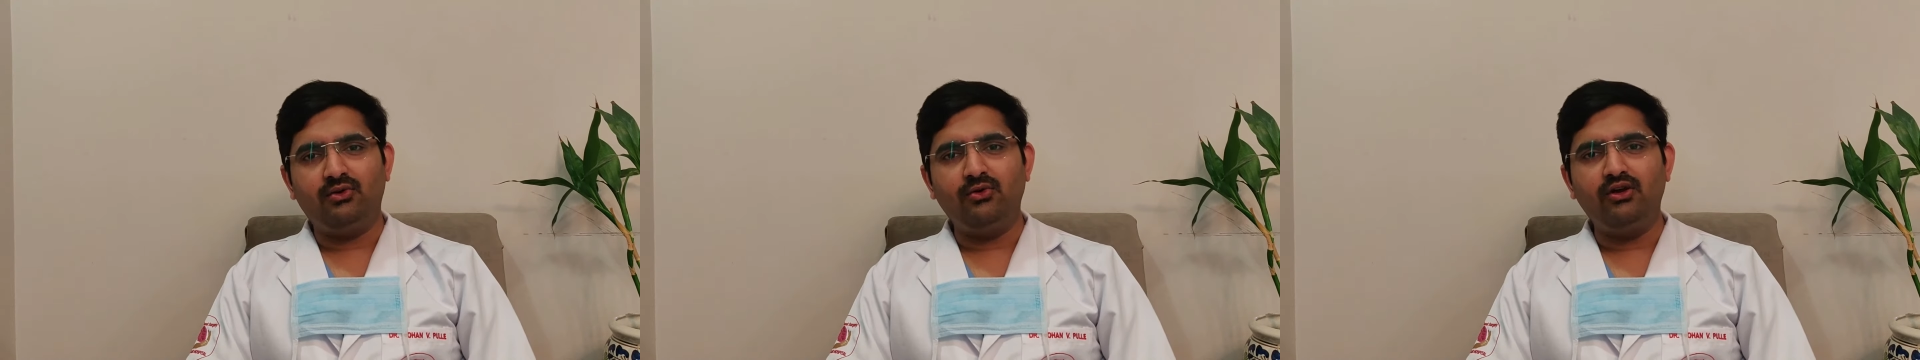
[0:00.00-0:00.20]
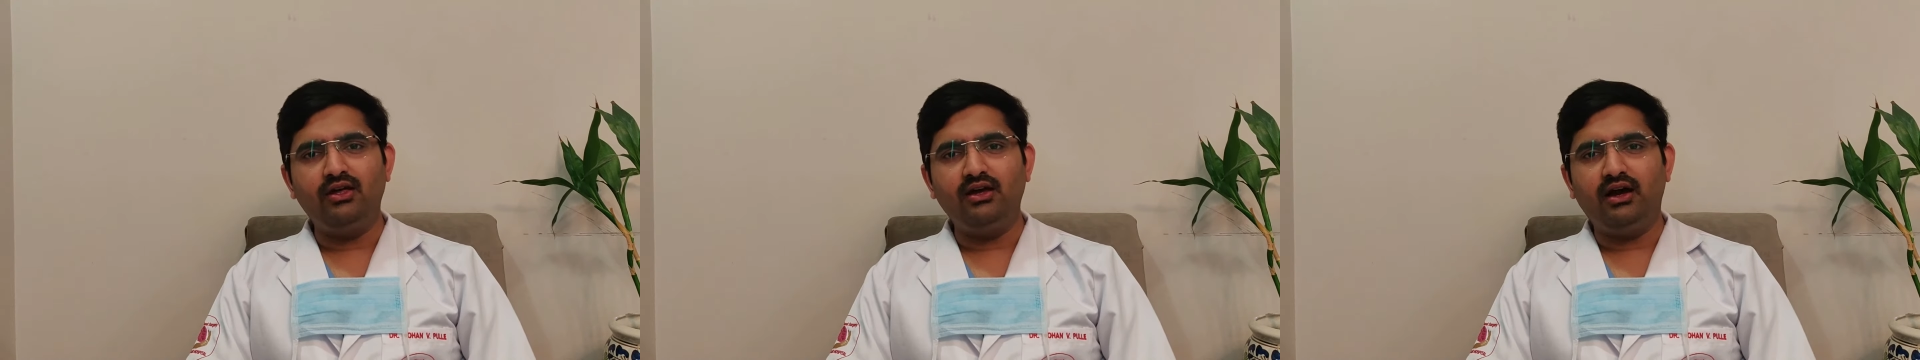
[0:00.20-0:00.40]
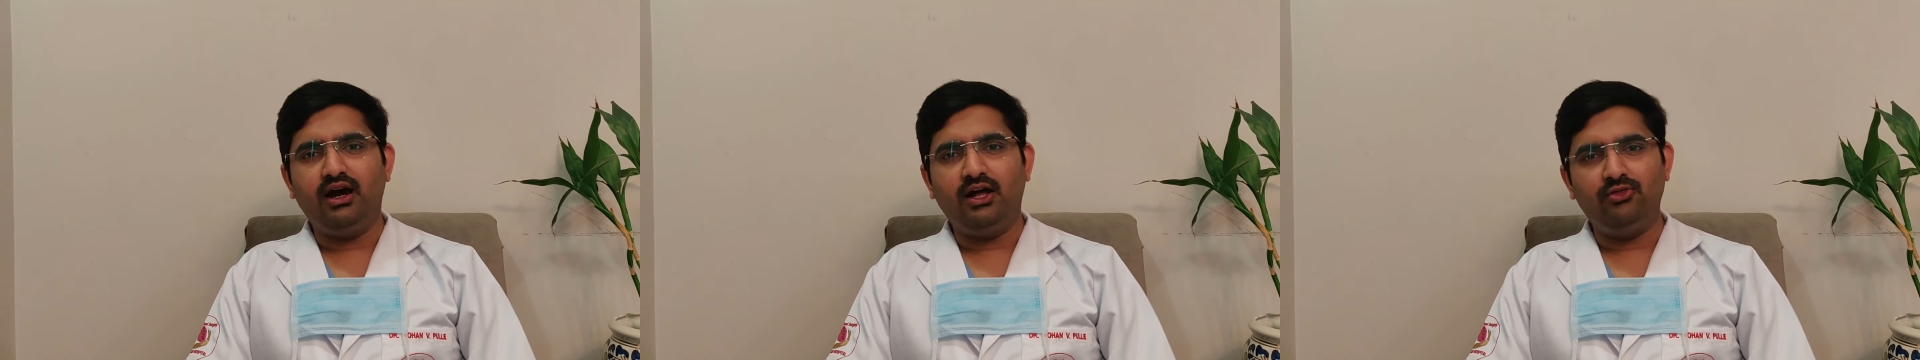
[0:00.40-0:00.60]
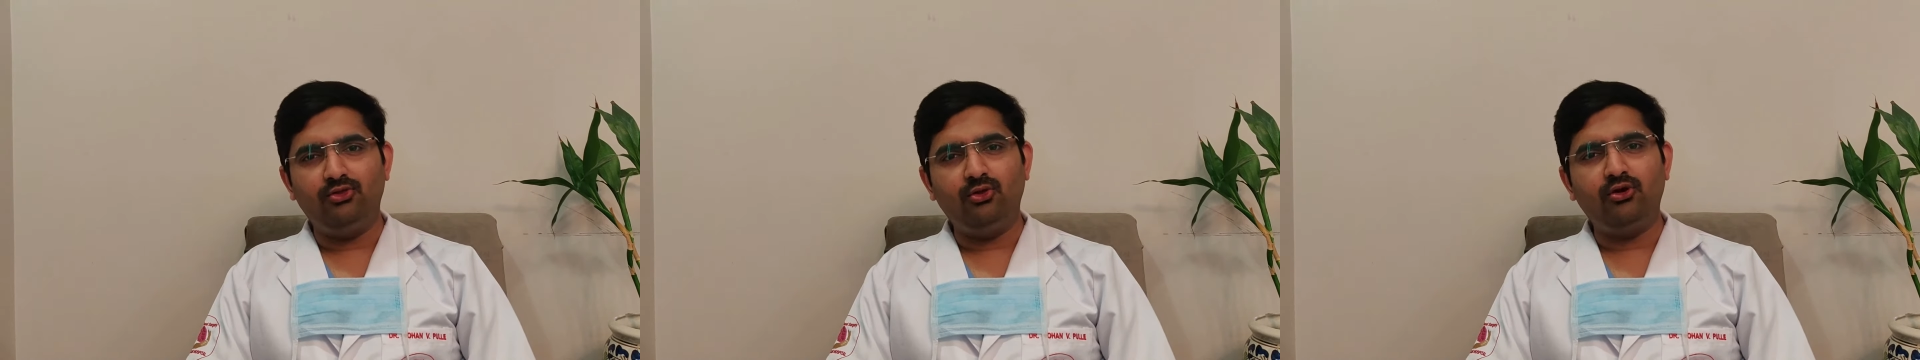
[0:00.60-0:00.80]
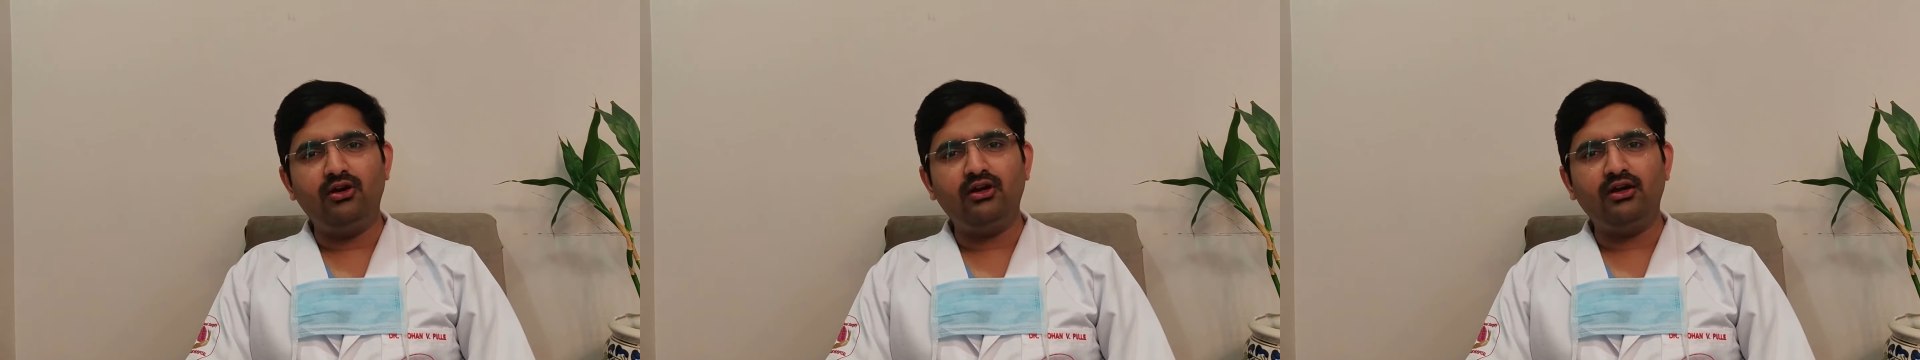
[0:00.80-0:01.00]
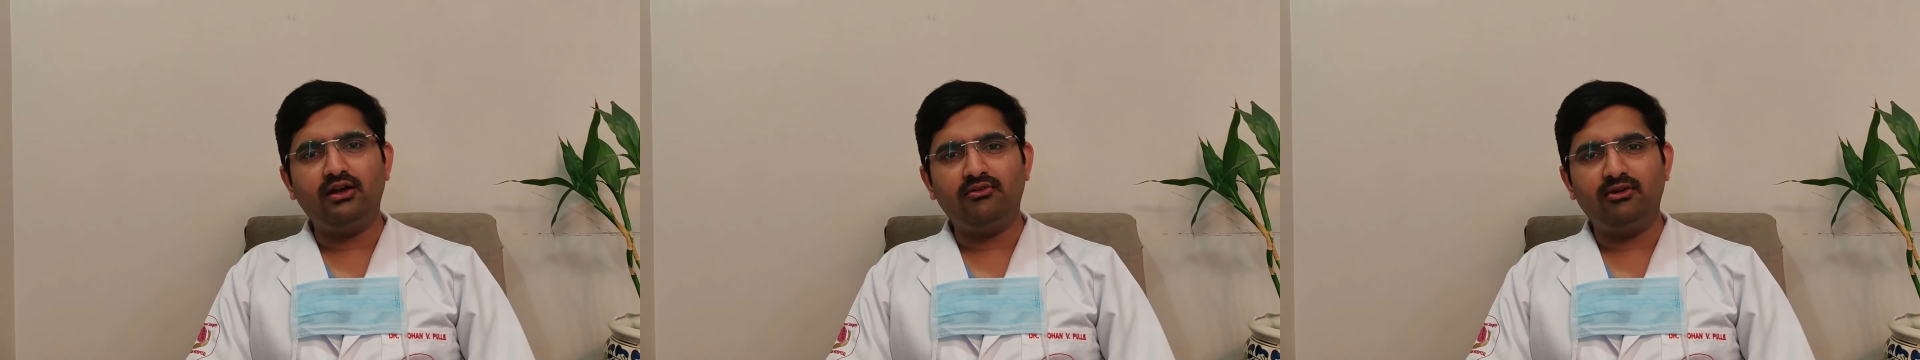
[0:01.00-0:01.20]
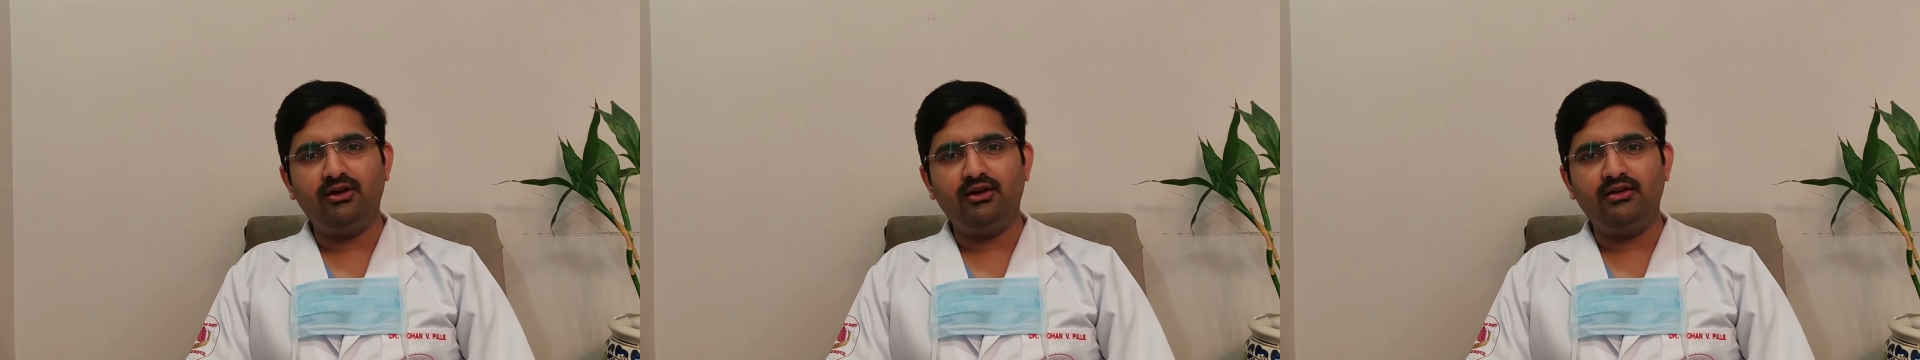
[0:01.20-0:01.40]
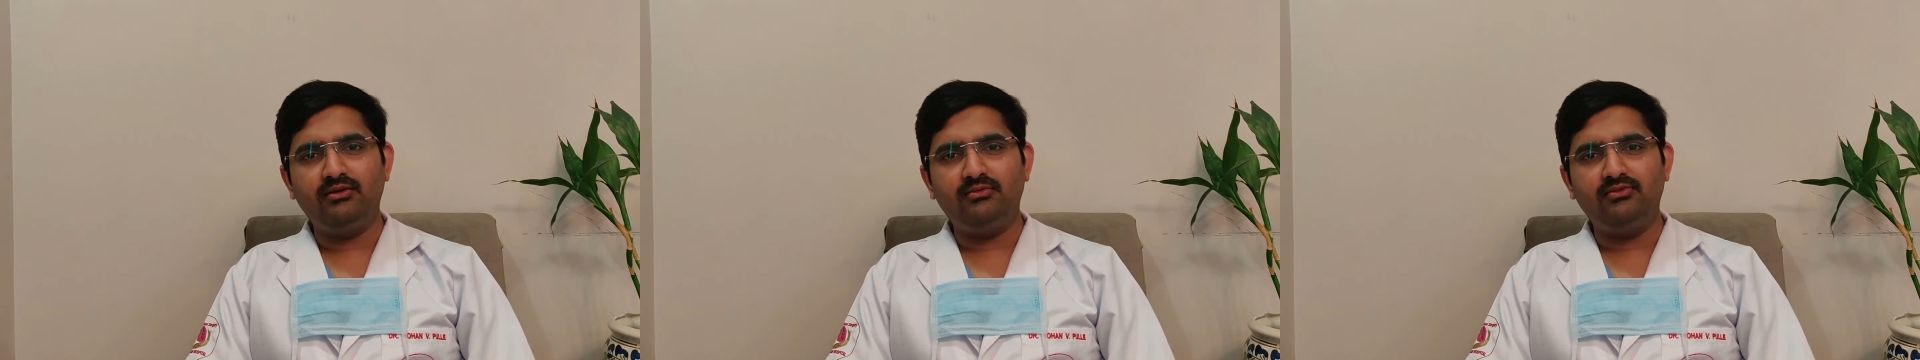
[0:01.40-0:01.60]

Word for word: కొన్ని ఆందోళనకరమైన